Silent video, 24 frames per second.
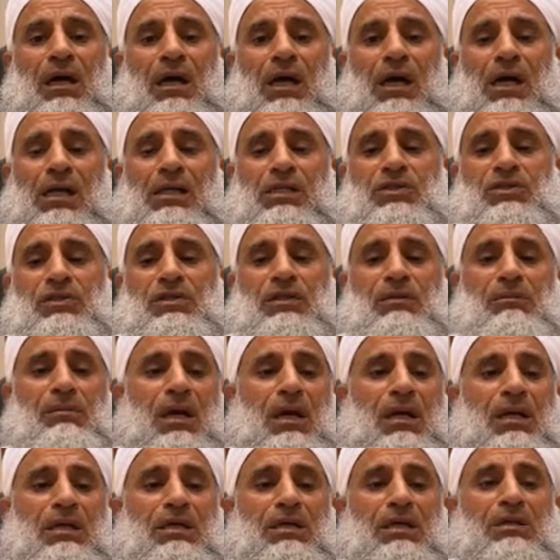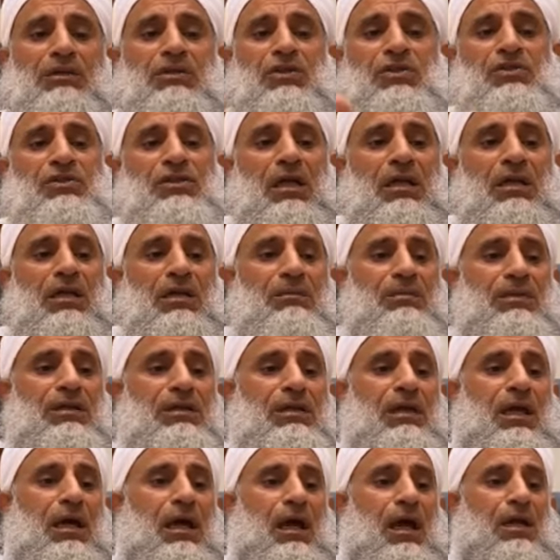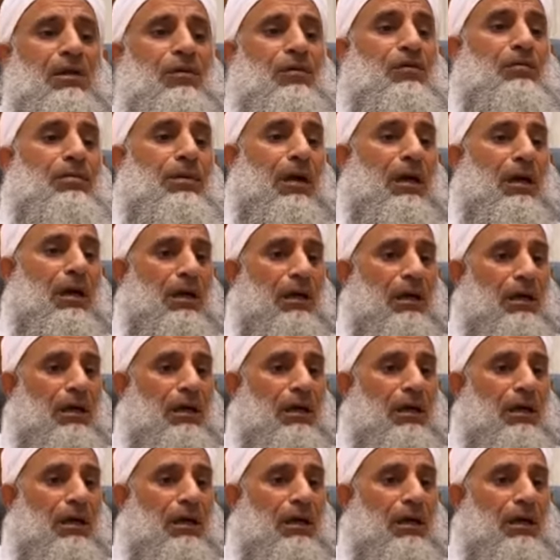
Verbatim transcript: الاستعمارية الصليبية الكبرى